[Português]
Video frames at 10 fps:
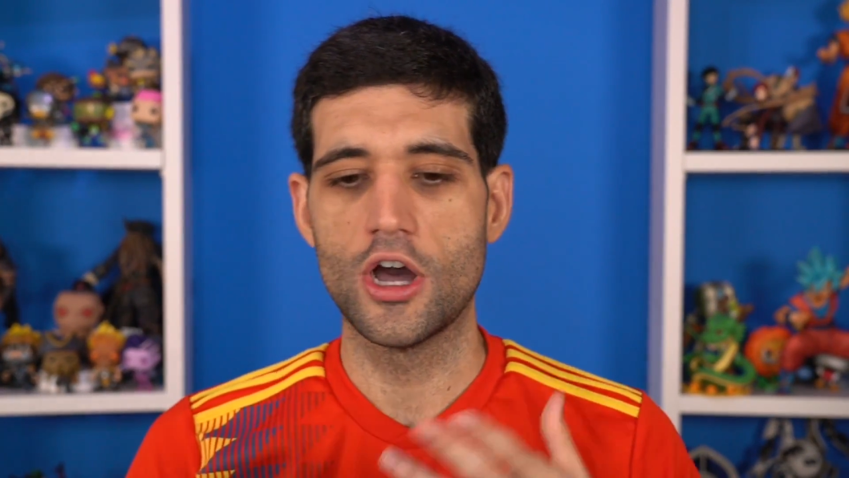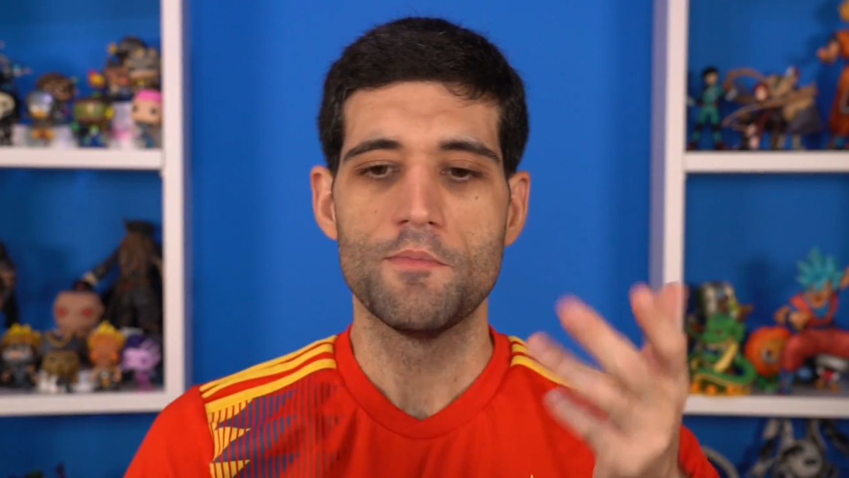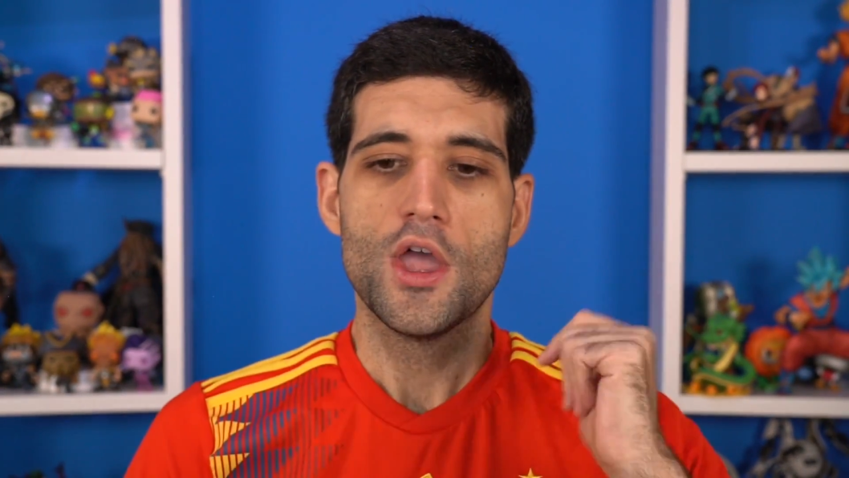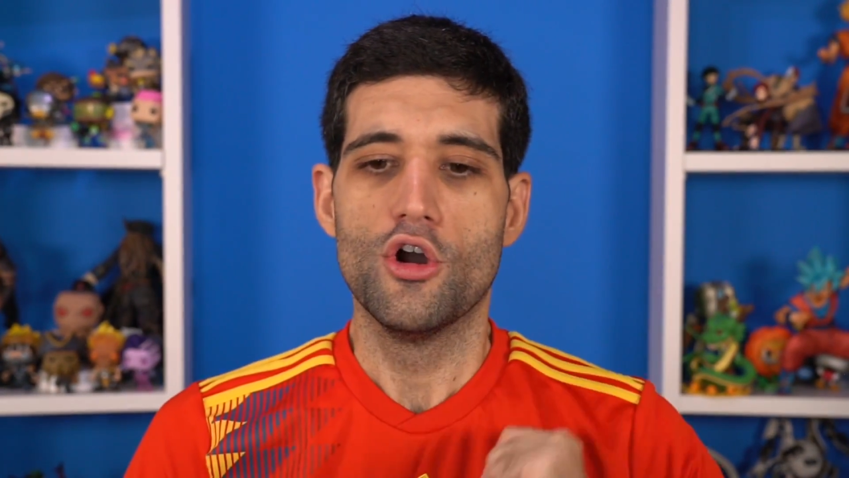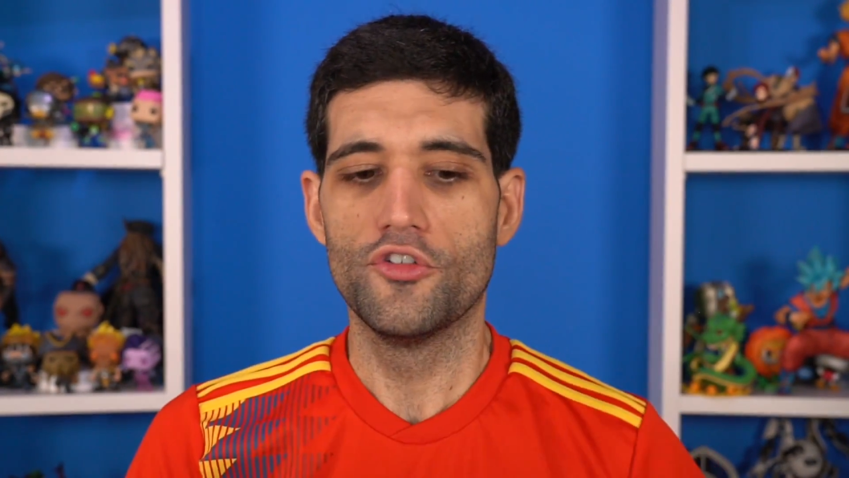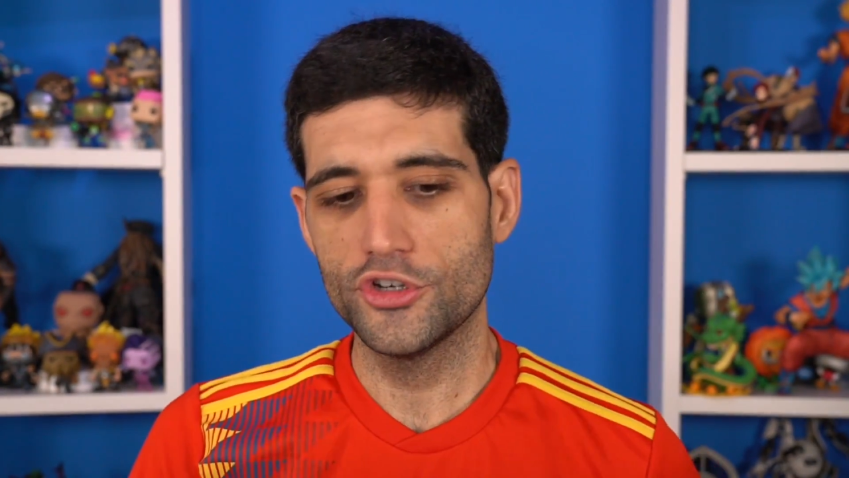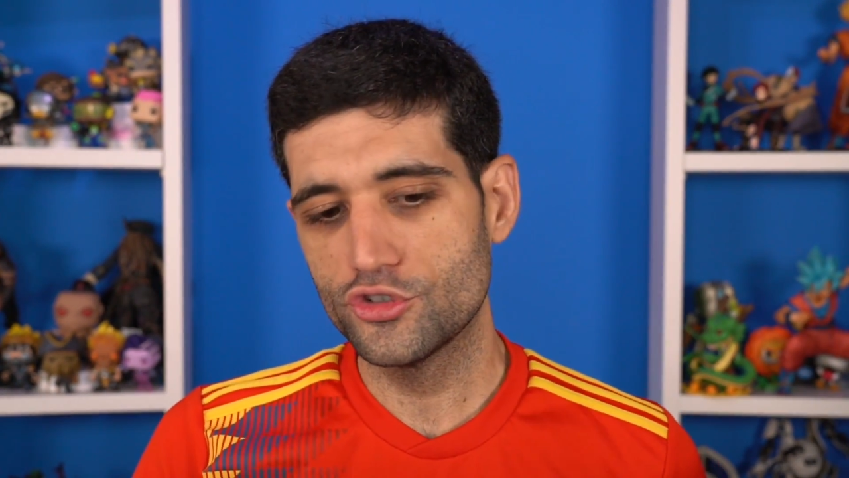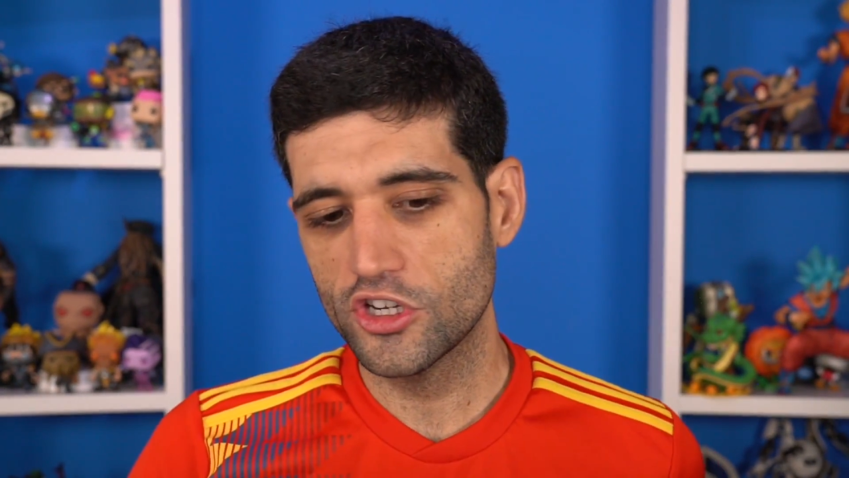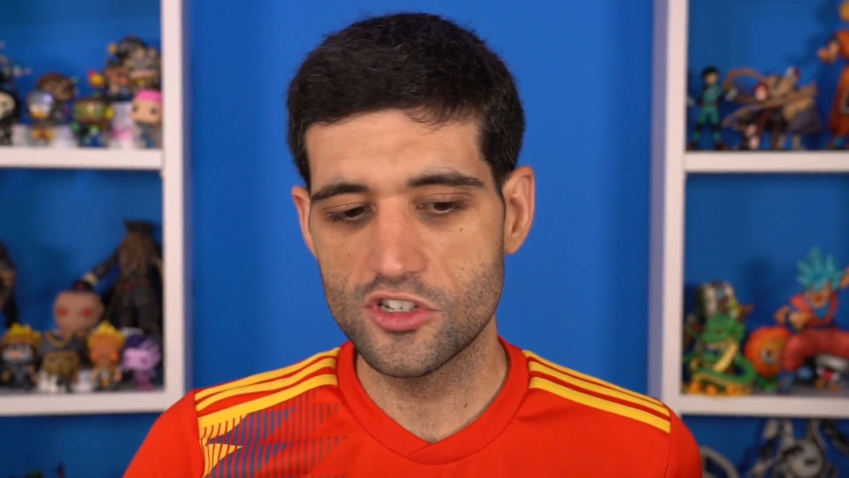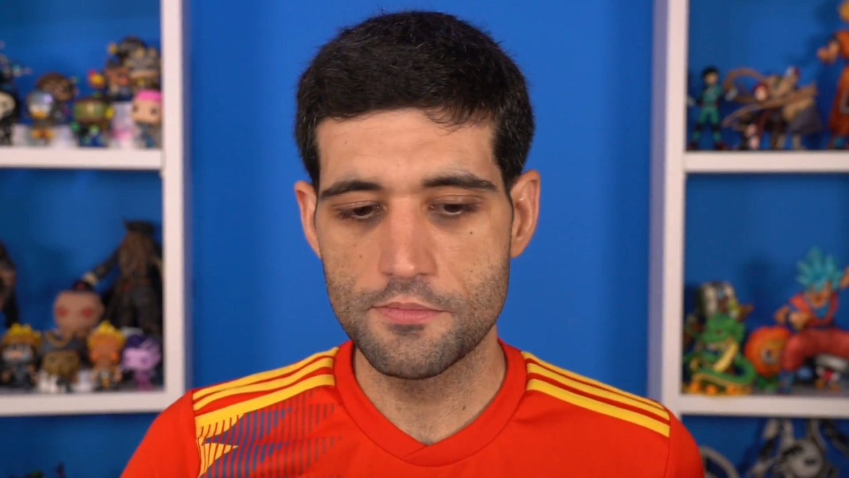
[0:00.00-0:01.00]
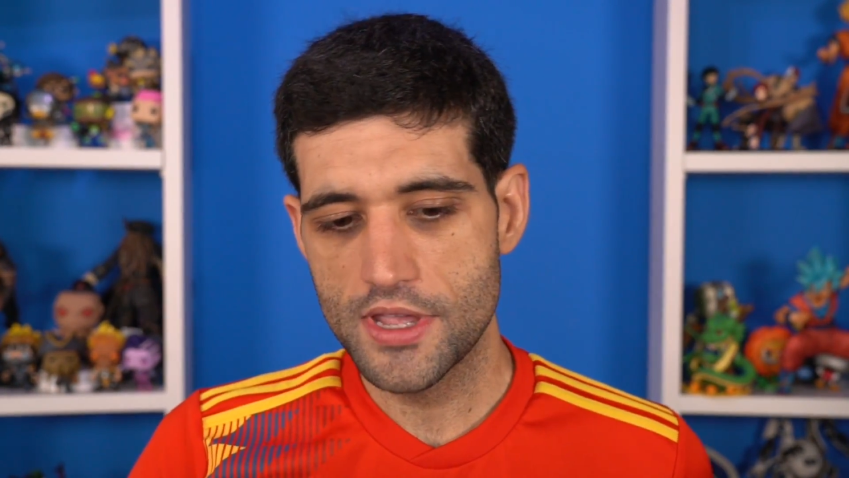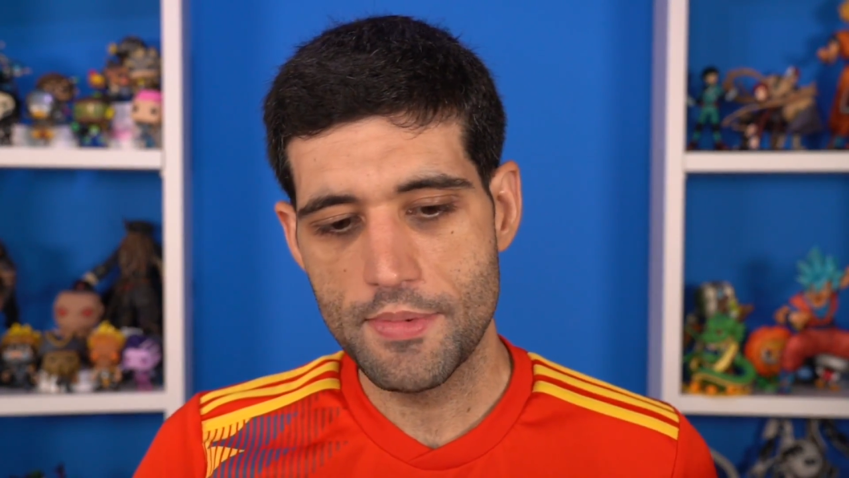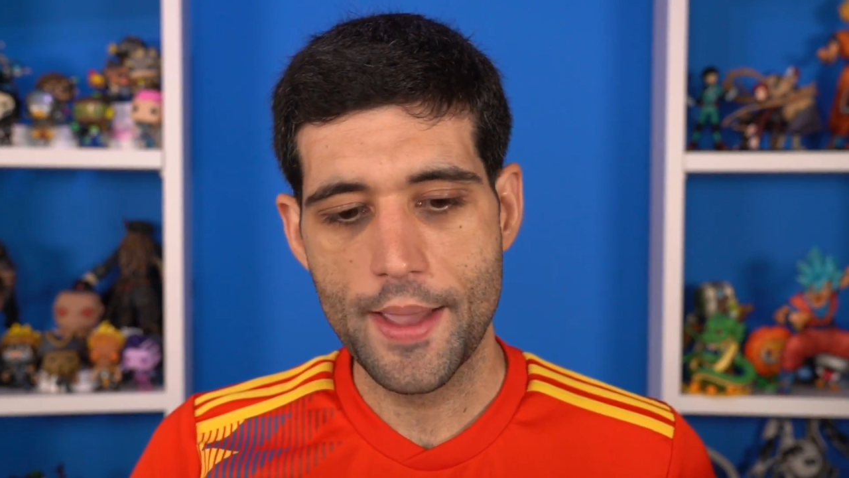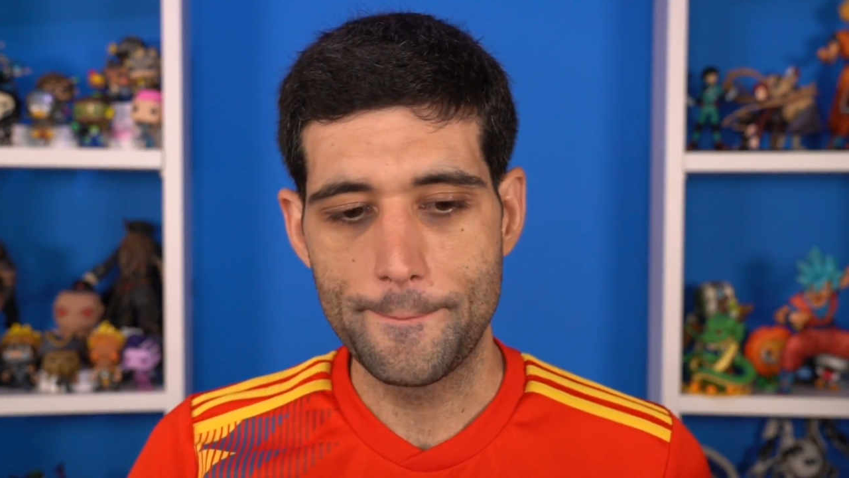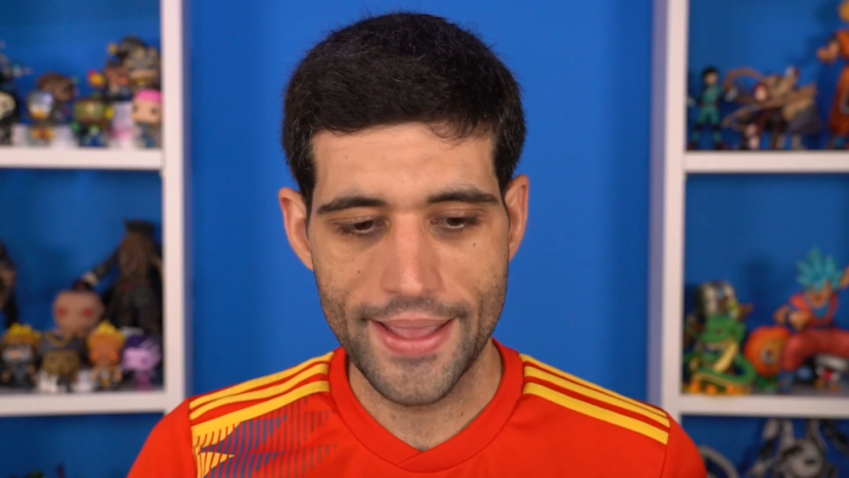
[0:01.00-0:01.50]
só. O vídeo do Justin Bieber,